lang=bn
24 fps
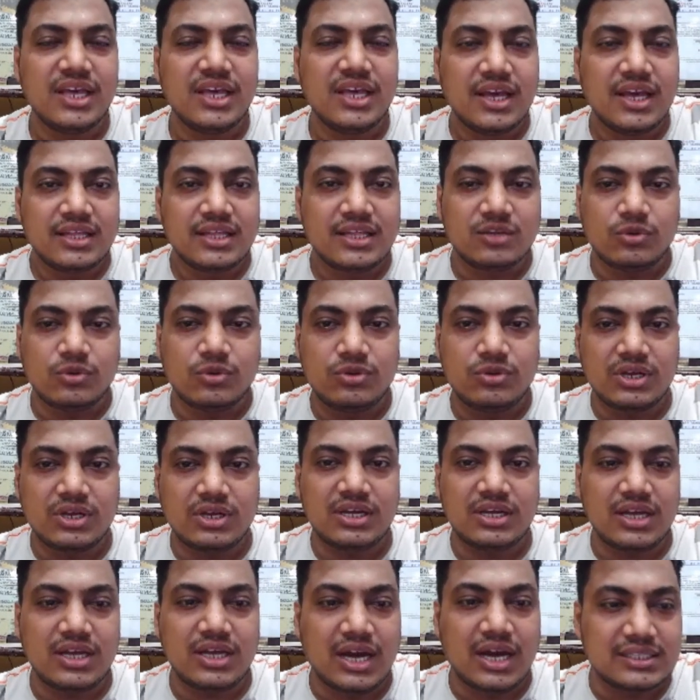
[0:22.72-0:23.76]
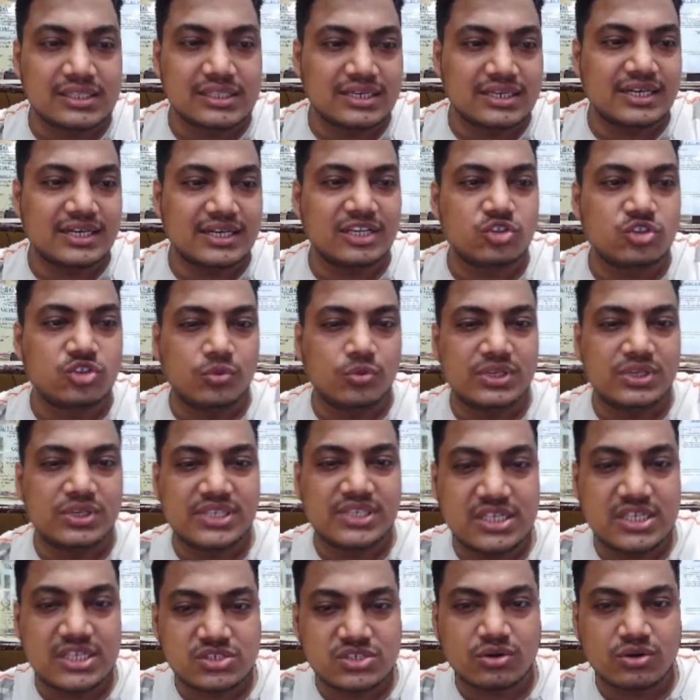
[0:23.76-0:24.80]
তাই বন্ধুরা আধার কার্ডের ছবি
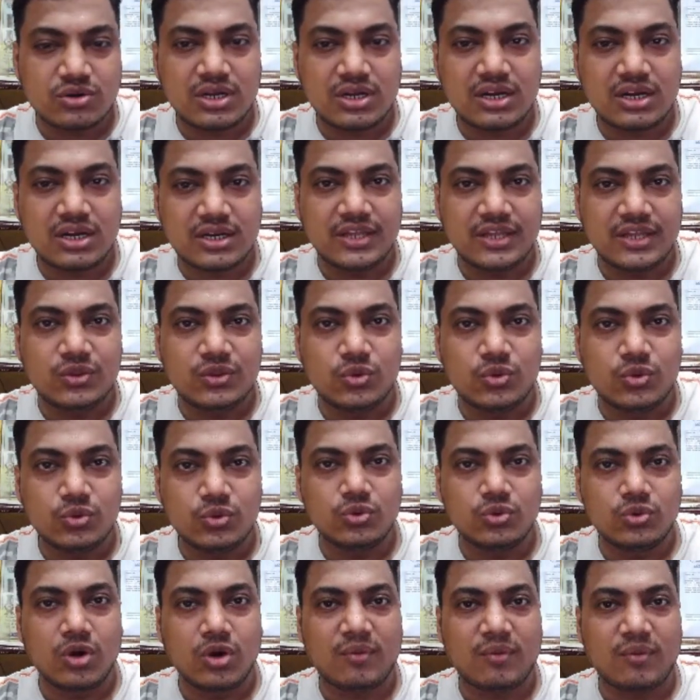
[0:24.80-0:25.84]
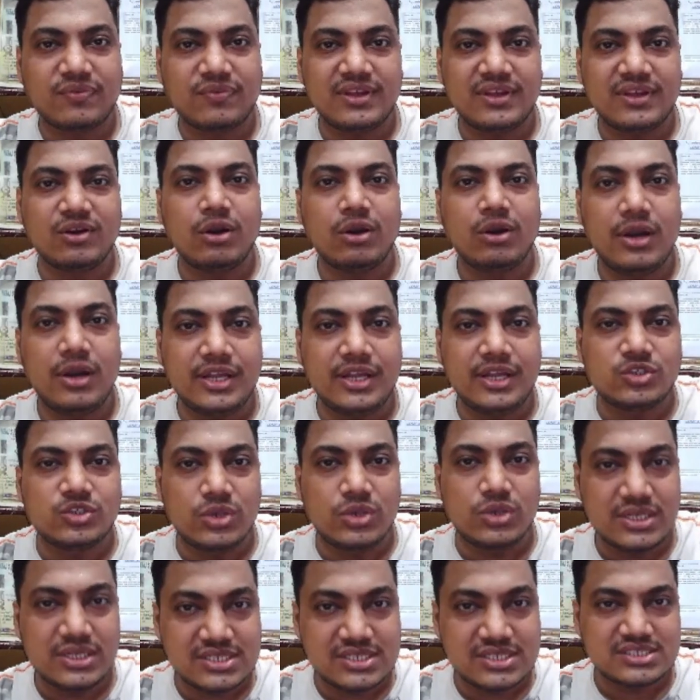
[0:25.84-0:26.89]
চেঞ্জ করার কিন্তু অপশন অলরেডি
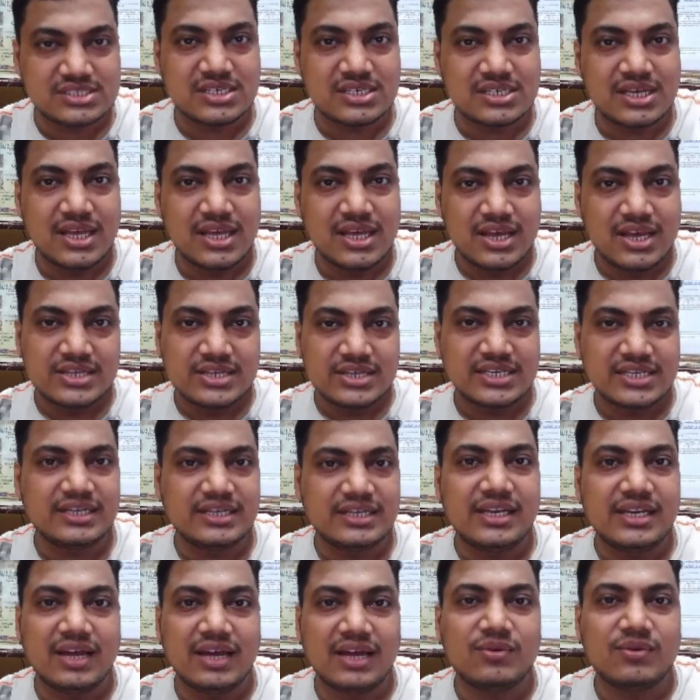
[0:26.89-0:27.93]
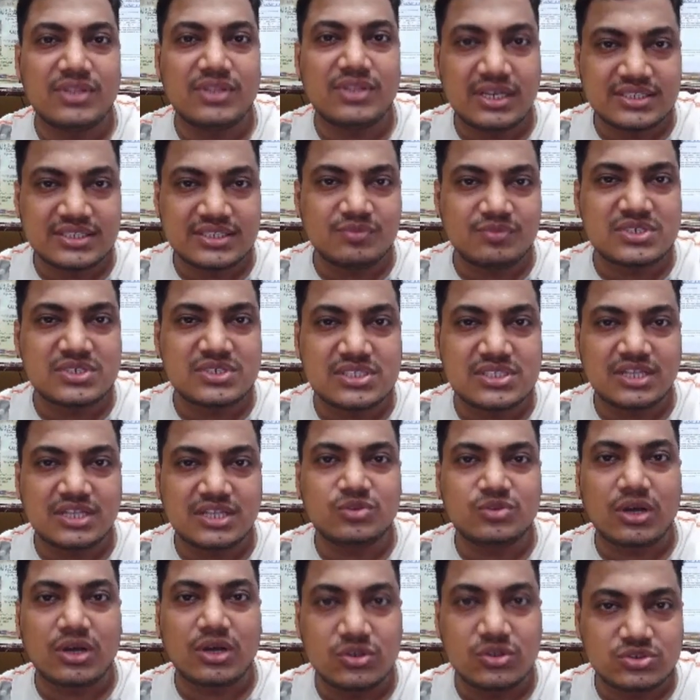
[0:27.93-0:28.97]
চলে এসেছে নিয়ে আমাদের আজকে বিস্তারিত
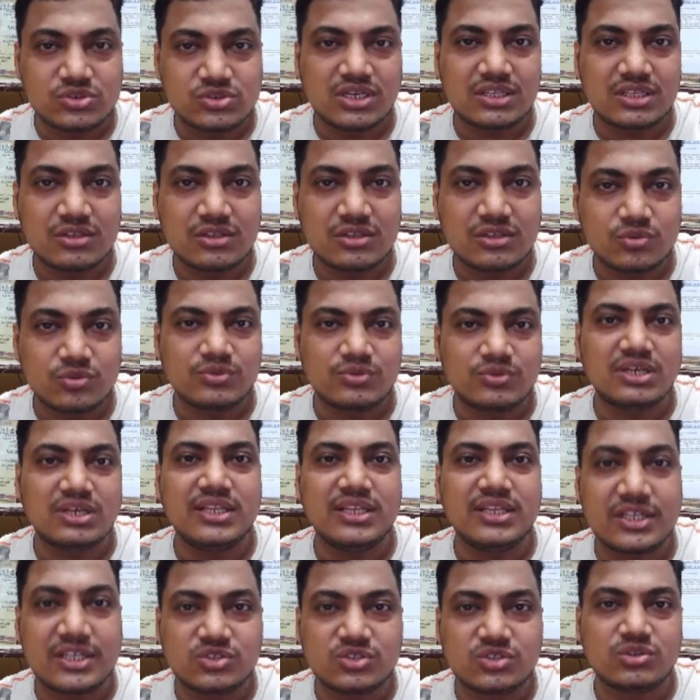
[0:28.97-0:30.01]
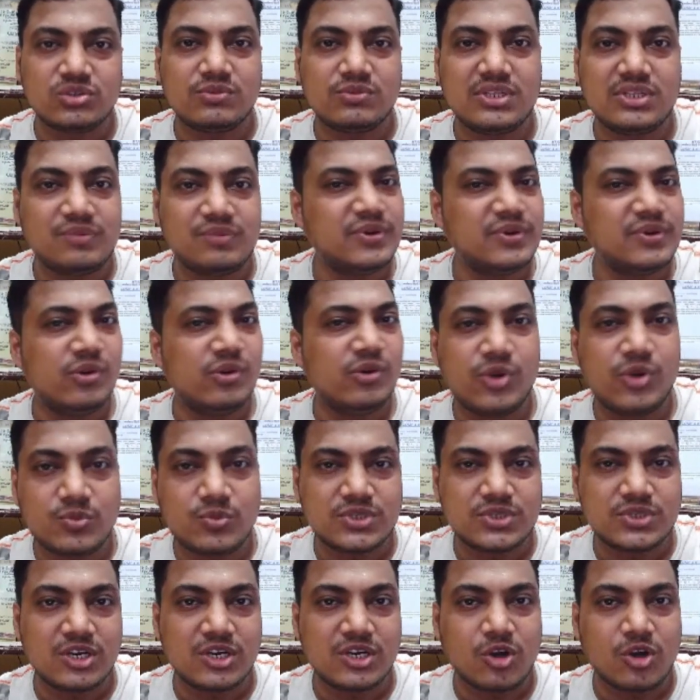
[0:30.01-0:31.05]
আলোচনা তো তোমরা দেখছো তোমাদের প্রিয় ইউটিউব
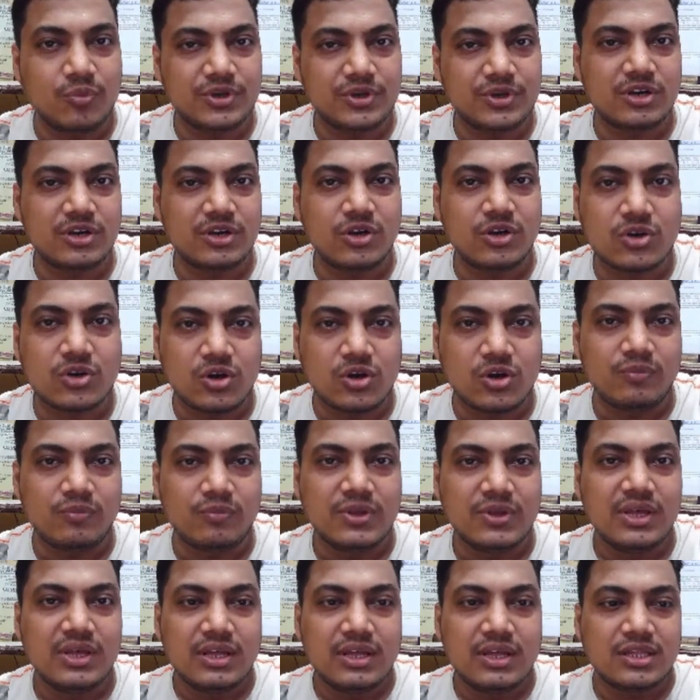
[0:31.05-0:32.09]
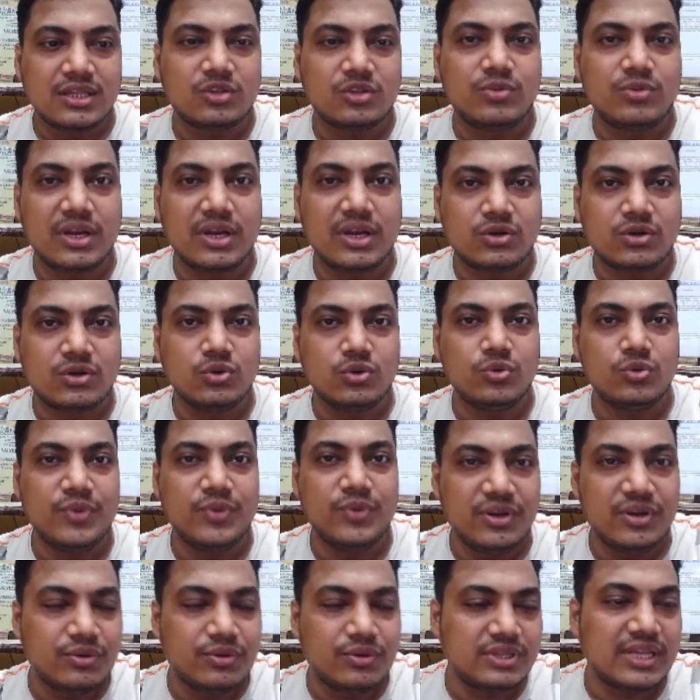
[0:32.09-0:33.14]
চ্যানেল কম্পিউটার ডট কম তা তোমরা একটু
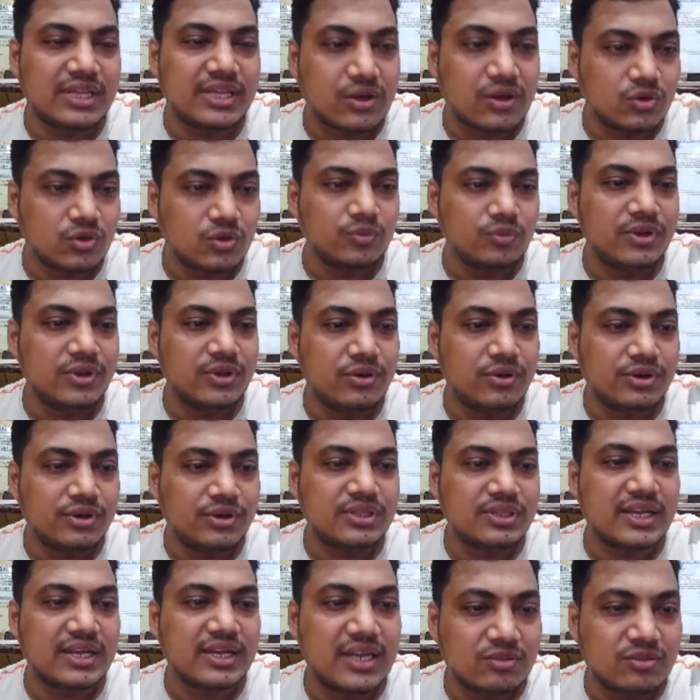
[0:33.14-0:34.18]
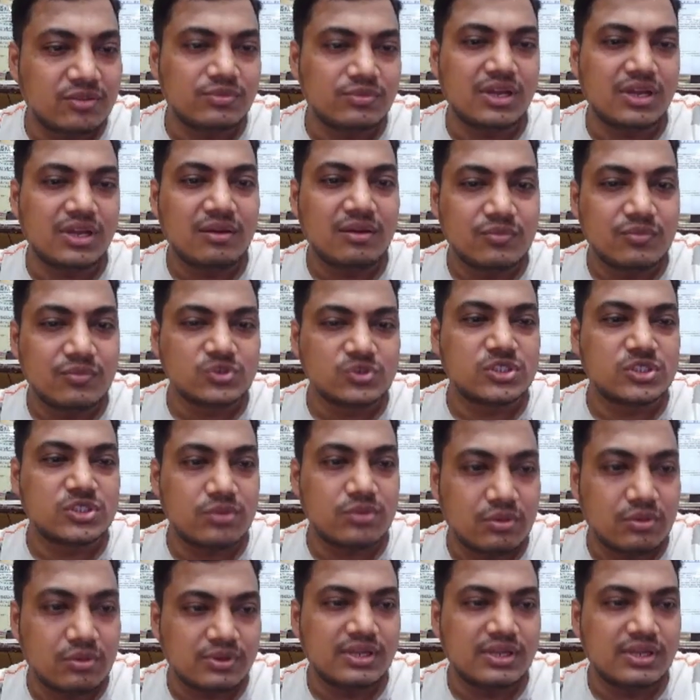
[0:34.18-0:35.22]
ভিডিওটি দেখো ভিডিওটি দেখলে তোমরা বুঝতে
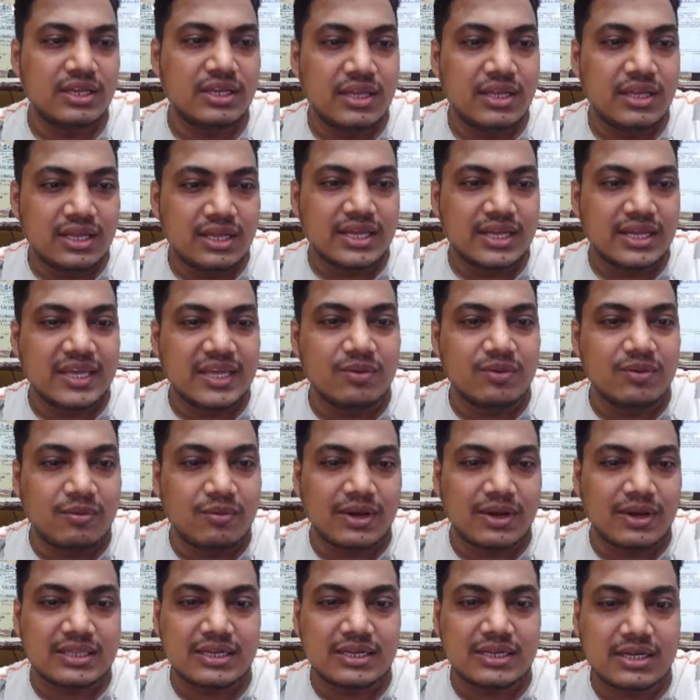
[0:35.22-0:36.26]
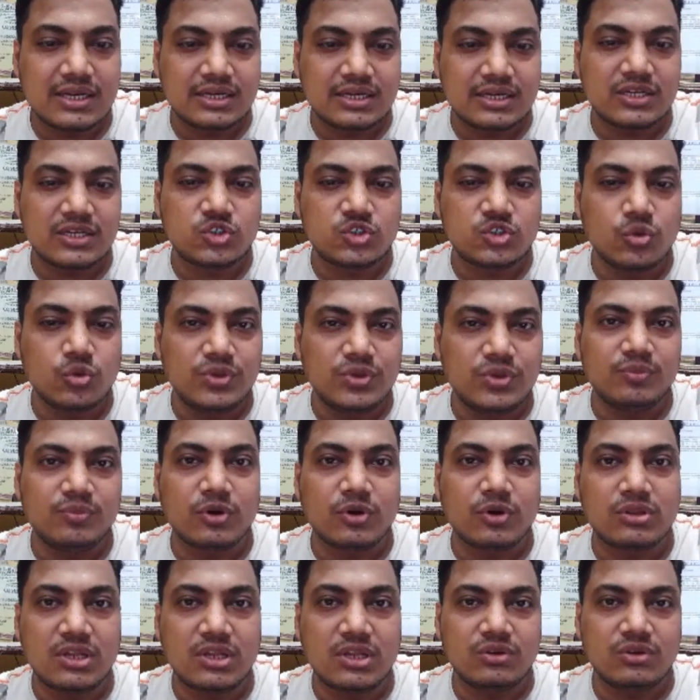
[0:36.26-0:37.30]
পারবে কীভাবে আধার কার্ডের ছবি
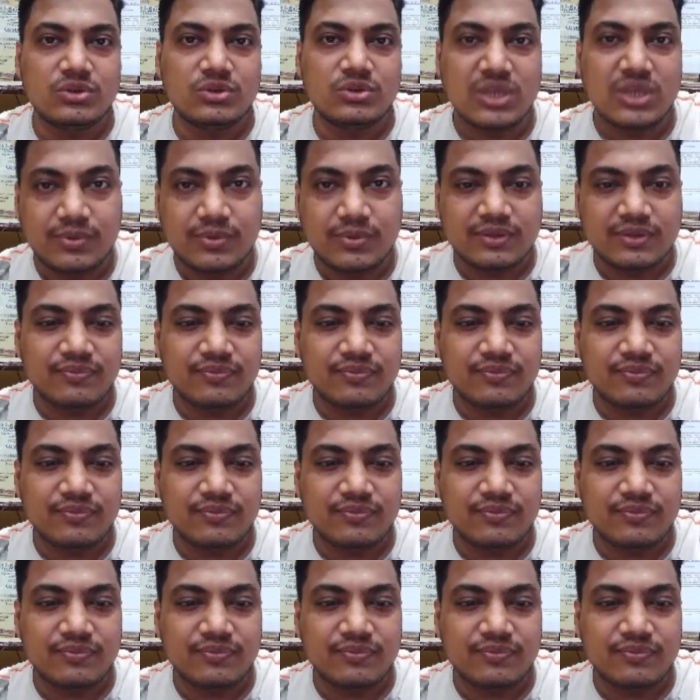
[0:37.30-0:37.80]
বদলানো যাবে